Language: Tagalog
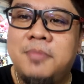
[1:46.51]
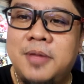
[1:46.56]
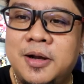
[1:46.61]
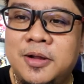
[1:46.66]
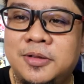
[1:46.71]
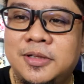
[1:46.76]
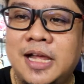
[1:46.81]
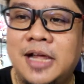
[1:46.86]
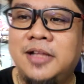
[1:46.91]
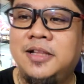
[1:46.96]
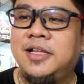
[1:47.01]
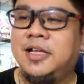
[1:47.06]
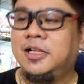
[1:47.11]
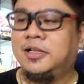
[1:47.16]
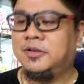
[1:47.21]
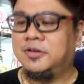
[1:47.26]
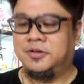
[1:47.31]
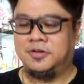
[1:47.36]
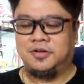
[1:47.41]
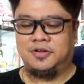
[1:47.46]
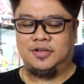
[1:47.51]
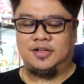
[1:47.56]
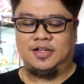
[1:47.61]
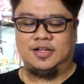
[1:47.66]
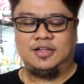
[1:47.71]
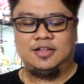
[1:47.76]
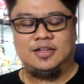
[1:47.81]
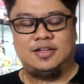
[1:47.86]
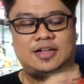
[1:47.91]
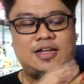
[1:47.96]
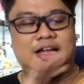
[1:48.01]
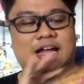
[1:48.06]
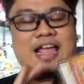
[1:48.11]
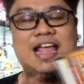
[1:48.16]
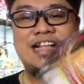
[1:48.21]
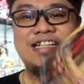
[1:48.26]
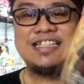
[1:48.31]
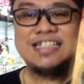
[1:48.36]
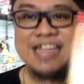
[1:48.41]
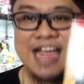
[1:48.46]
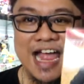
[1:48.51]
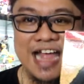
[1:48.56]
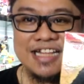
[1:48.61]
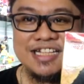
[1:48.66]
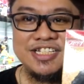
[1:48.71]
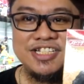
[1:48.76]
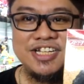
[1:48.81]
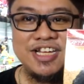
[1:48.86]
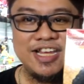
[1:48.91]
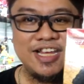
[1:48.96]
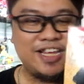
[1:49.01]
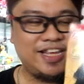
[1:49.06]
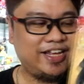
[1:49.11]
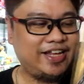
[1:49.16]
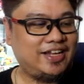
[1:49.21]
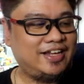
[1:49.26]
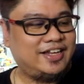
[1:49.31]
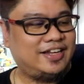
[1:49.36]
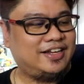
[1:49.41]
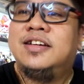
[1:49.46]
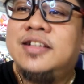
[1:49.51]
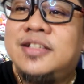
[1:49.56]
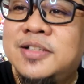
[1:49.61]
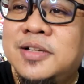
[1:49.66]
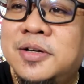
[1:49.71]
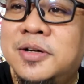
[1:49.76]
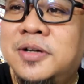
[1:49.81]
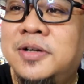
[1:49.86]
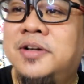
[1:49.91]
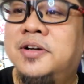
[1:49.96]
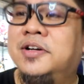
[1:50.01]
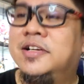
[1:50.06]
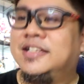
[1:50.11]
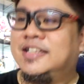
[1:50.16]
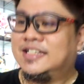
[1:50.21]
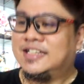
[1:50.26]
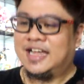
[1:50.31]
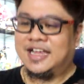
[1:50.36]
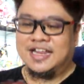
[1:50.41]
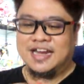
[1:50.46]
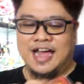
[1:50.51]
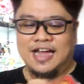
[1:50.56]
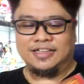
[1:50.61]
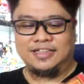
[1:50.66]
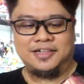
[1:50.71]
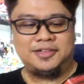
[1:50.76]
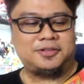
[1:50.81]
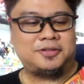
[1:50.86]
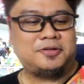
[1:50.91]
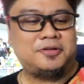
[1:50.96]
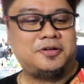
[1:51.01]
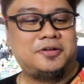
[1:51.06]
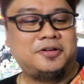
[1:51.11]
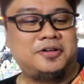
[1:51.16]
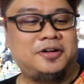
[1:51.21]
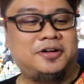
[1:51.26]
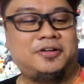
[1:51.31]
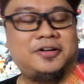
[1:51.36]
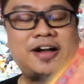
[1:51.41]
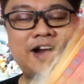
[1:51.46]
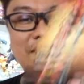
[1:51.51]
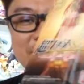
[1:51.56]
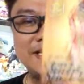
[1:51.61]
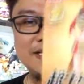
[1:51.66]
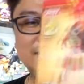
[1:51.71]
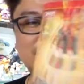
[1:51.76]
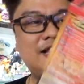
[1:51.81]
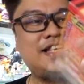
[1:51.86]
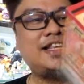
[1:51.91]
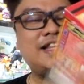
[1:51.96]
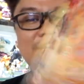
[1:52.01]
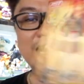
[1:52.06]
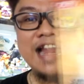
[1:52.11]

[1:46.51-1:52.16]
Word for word: Meron tayo ditong, ayan, Sanji. So, isasahin natin to. Alright, si